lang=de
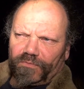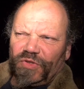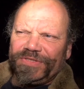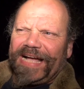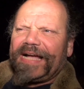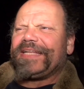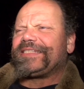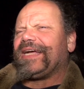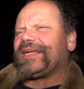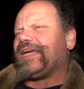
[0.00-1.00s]
Und da geht
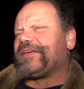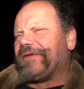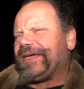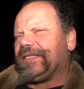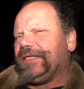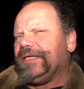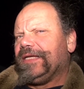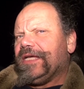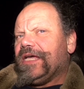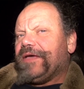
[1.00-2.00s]
es dann gleich weiter
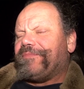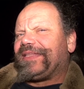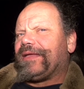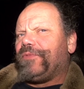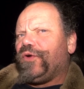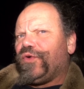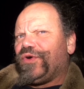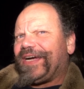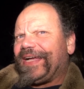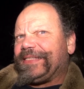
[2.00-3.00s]
mit dem
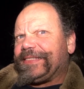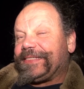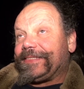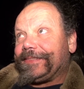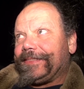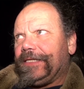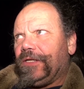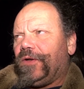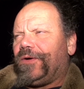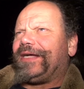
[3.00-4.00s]
Lorenz.
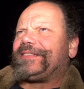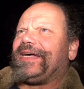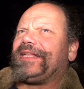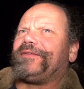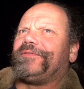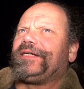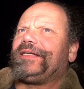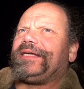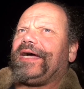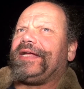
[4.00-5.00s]
Lorenz hatte
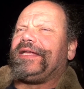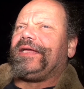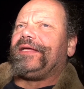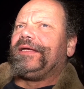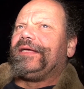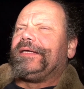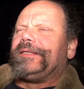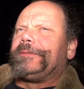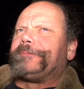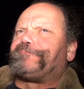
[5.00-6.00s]
wirklich eine
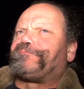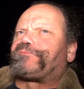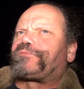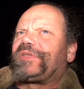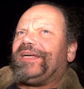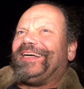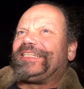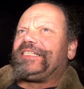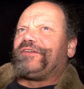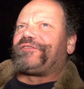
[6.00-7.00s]

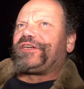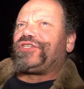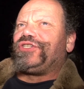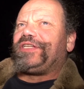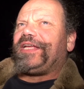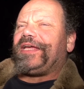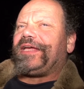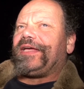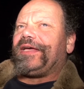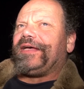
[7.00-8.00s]

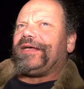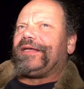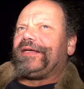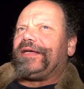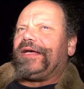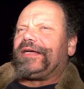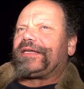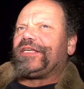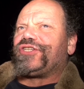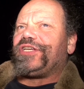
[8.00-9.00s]
herzerfrischende
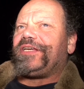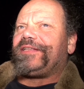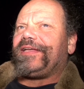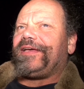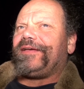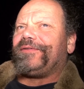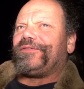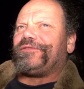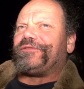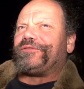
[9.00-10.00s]
Geschichte
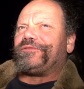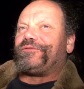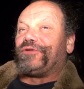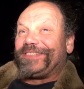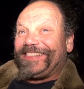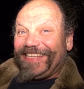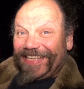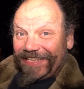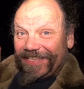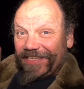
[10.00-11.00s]
von
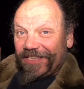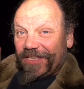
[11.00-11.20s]
sich,